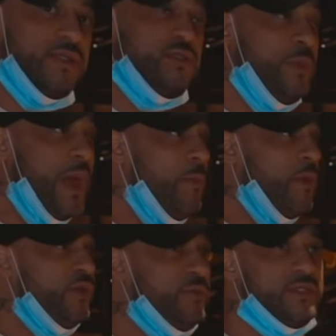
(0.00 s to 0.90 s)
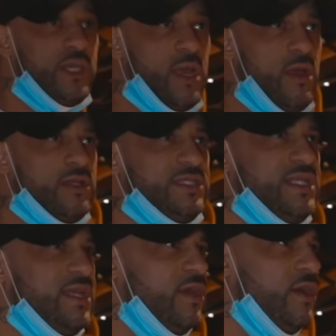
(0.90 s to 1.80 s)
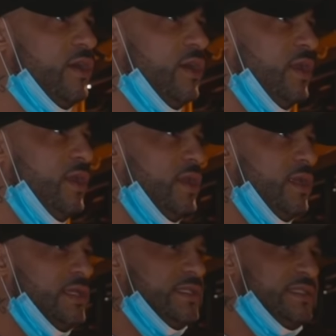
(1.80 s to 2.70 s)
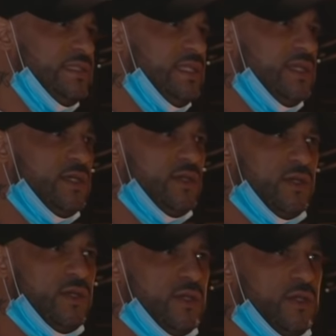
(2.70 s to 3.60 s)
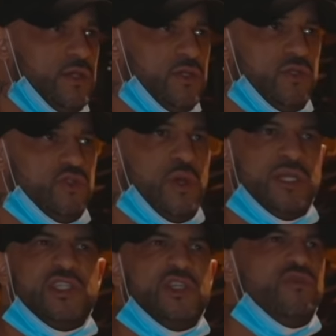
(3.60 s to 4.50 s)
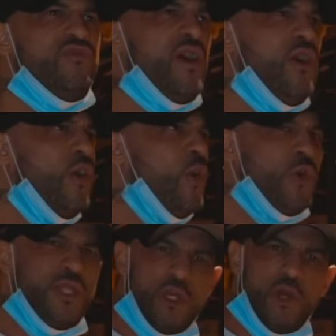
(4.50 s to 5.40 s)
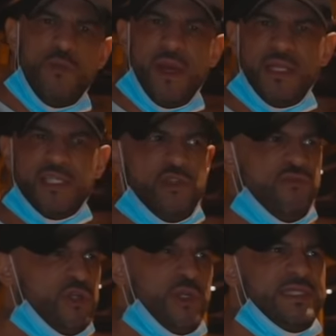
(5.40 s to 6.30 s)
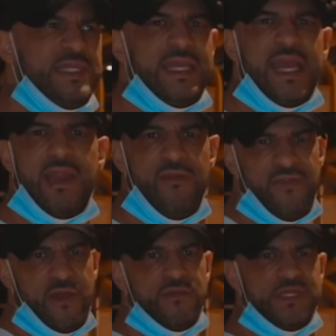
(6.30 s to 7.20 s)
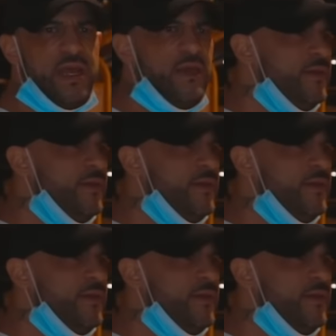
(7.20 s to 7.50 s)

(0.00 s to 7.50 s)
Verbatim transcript: Super important parce que alors c'était euh, c'est, euh, je crois que j'ai dû voir euh, Ronnie Coleman, j'ai dû voir Schwarzenegger le faire comme ça.